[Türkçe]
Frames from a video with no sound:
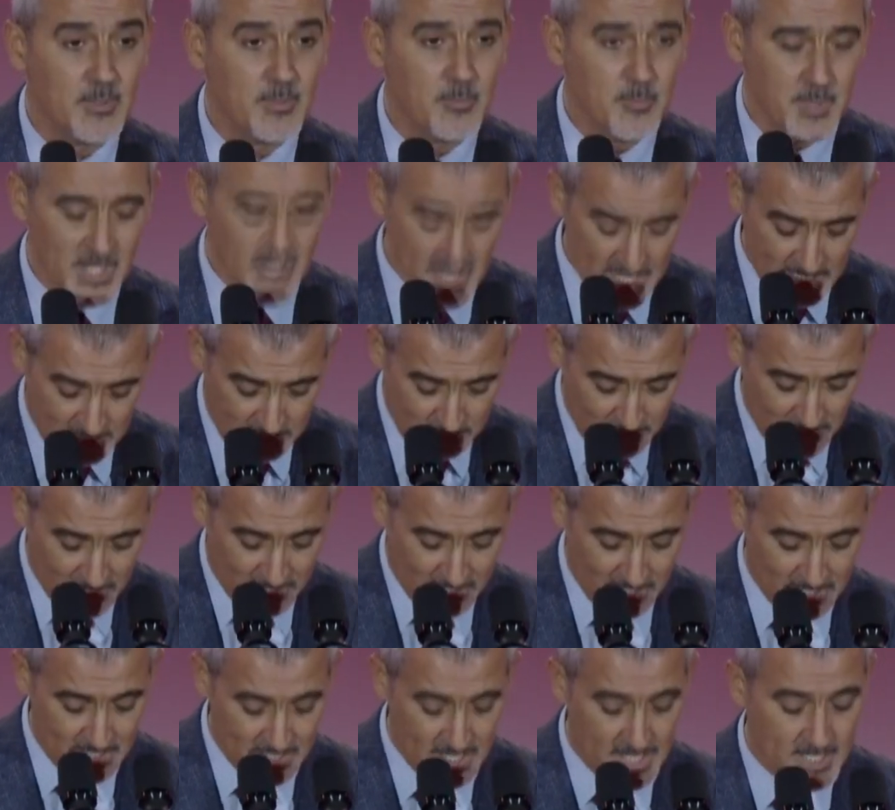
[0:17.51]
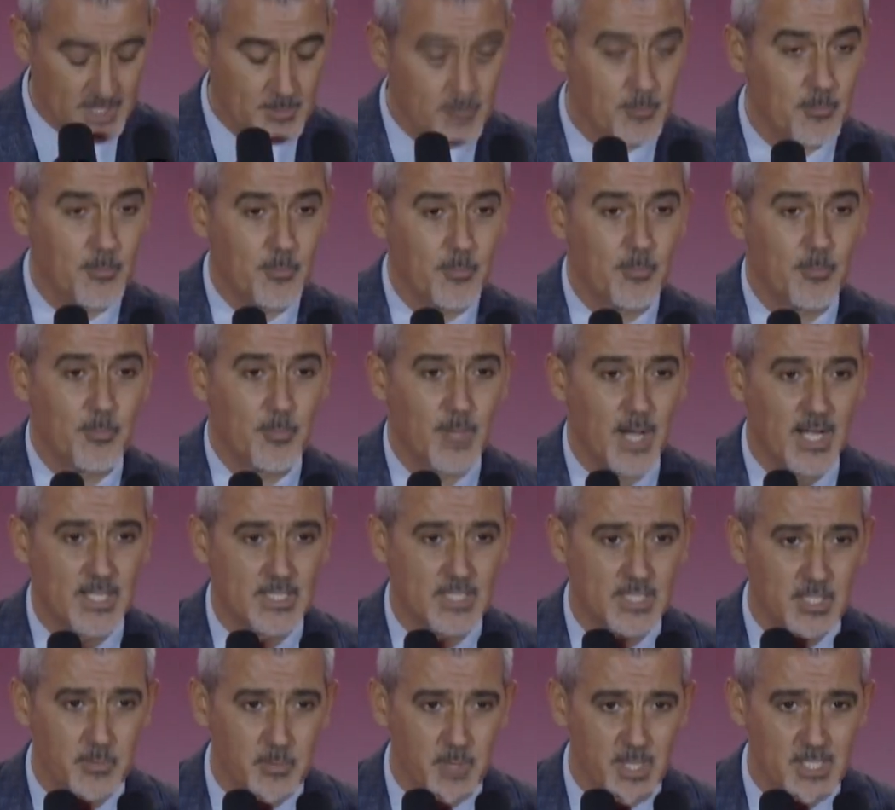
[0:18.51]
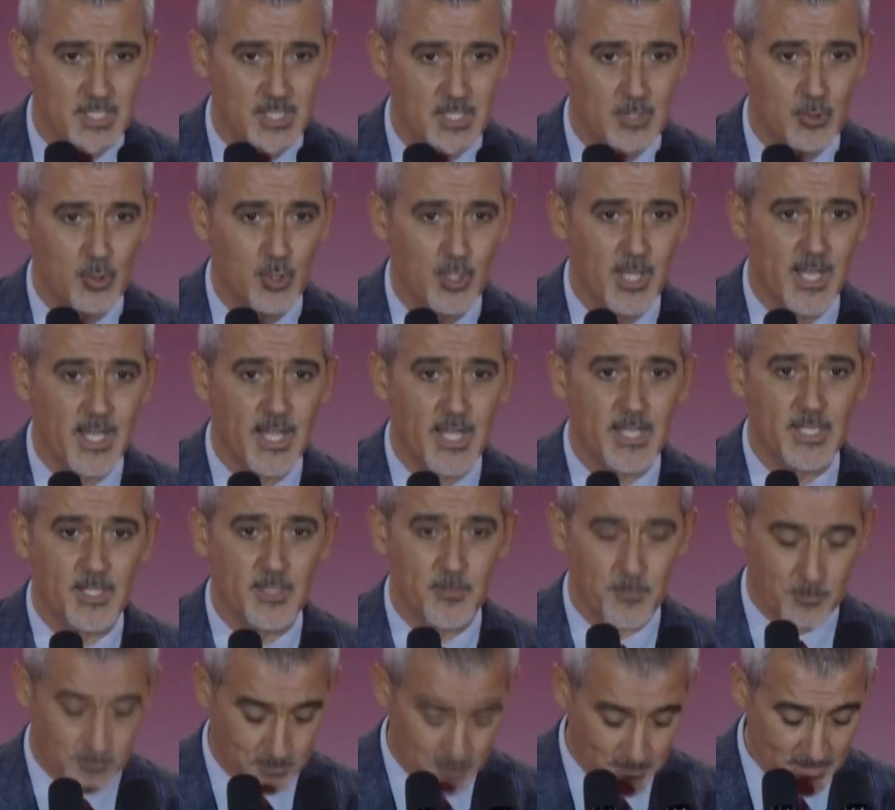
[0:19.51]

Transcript: milletvekillerim, parti meclis üyelerim,